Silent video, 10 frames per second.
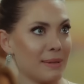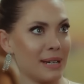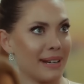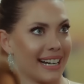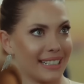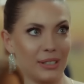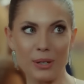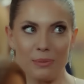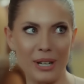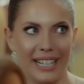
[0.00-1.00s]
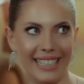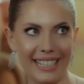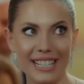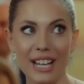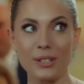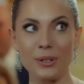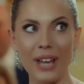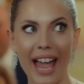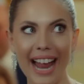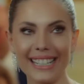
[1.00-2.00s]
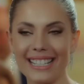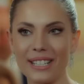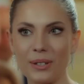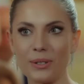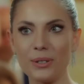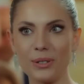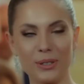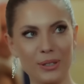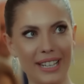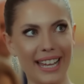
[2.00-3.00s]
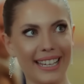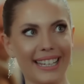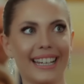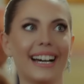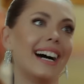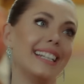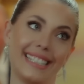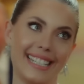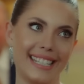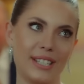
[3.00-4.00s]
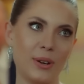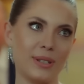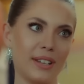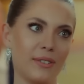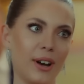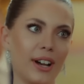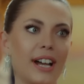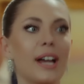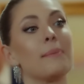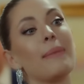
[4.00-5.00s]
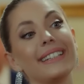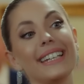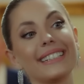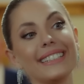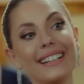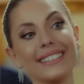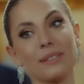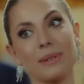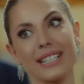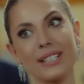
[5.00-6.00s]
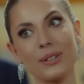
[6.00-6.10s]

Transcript: Kaya Bey'i merak ediyorum bu aralar. Çünkü herkesin gözü üstünde. Halit de sizi çok seviyor. Ben de yakından tanımak